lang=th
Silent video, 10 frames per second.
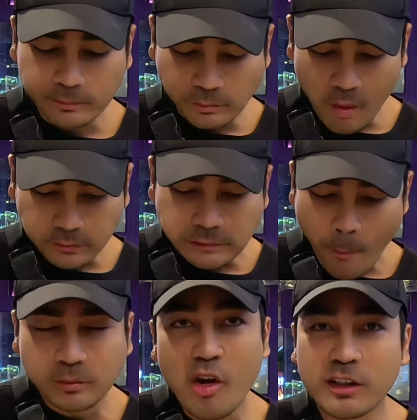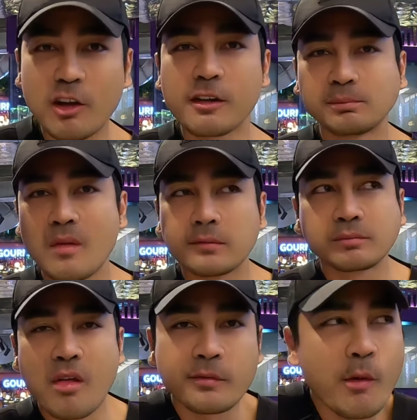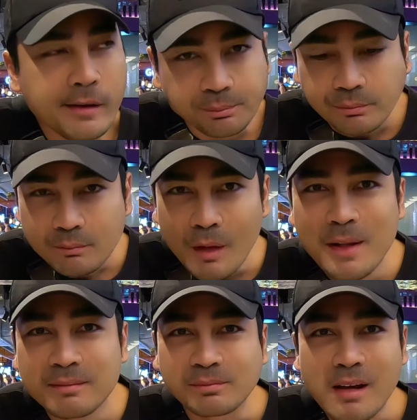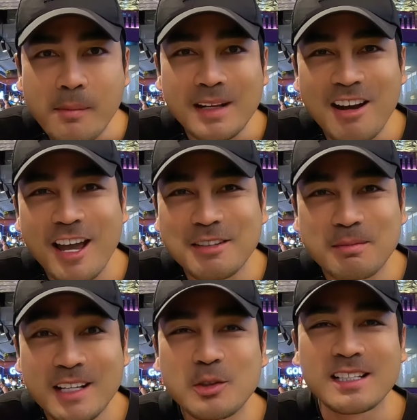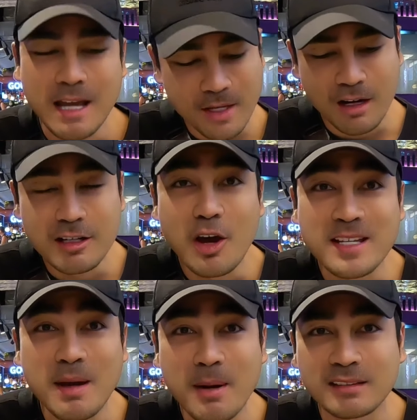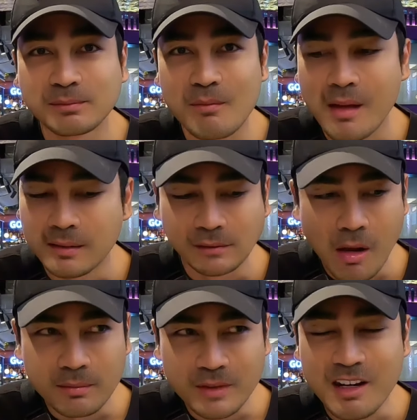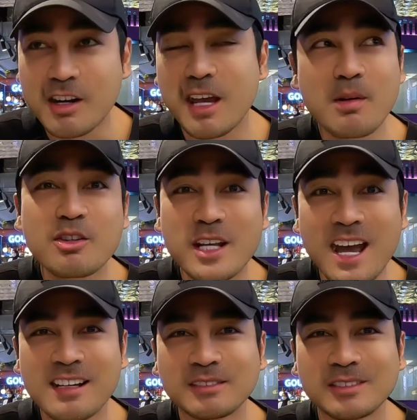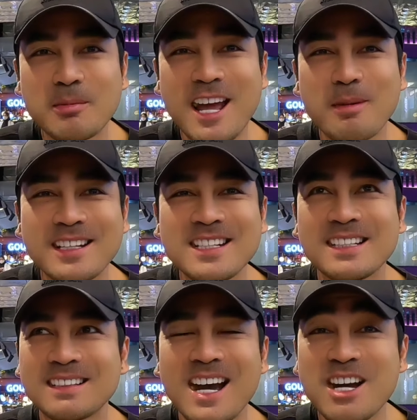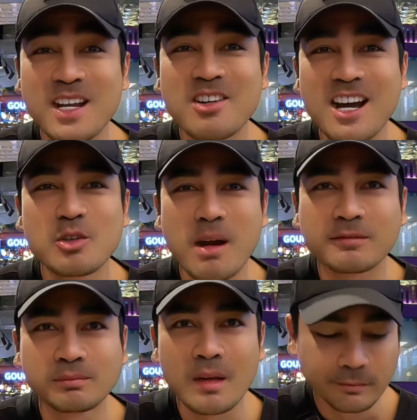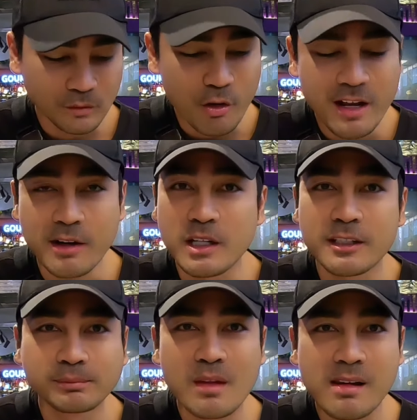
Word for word: รสชาติอาหารเขาอร่อยเลยนะครับ ร้านนี้แต่ว่าราคาแอบสูงนิดหน่อย อาจจะเป็นเพราะว่าร้านอาหารอยู่ในห้างก็เป็นได้ ผมสั่งมา 2-3 อย่างทั้งหมด 180 กว่าบาทครับ